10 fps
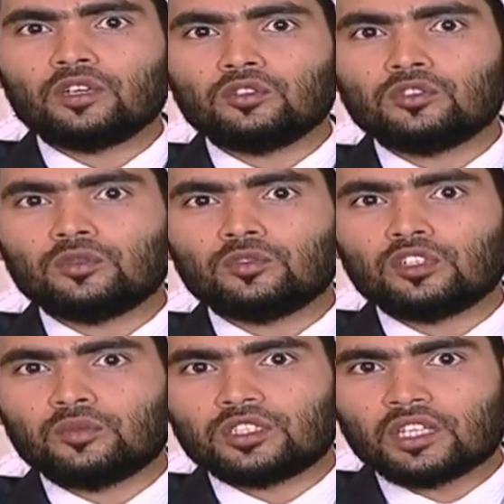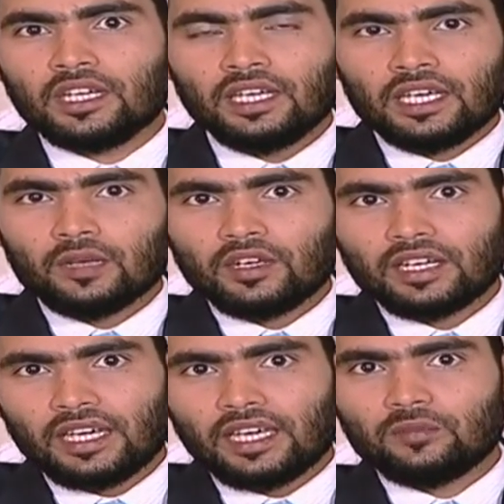খুবই গুরুত্বপূর্ণ বিষয়
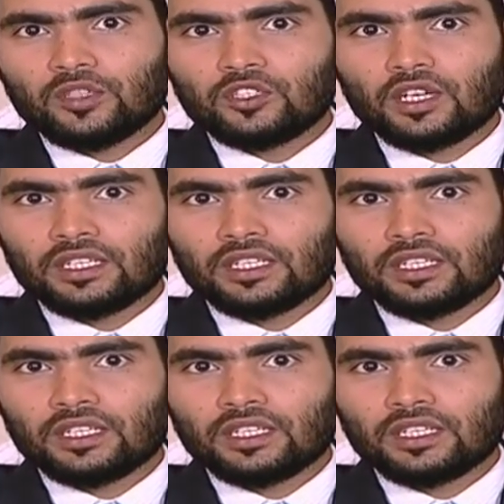এবং এই